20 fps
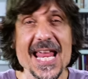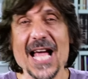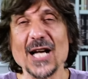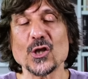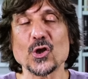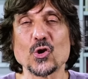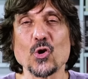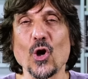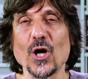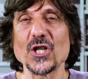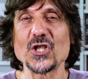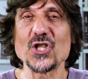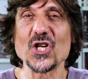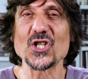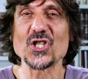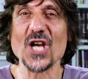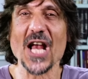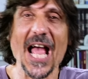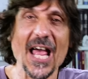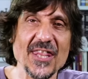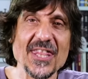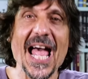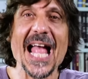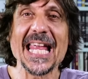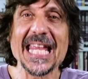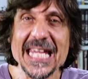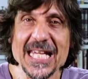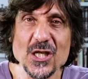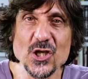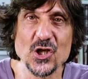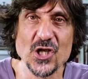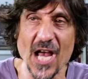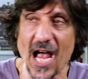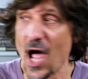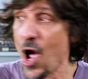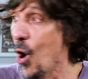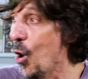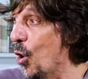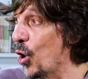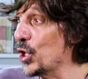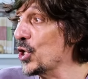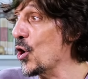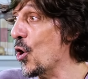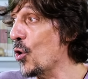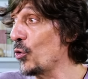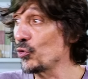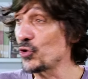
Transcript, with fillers: e achou que tinha chegado na Índia. Olhou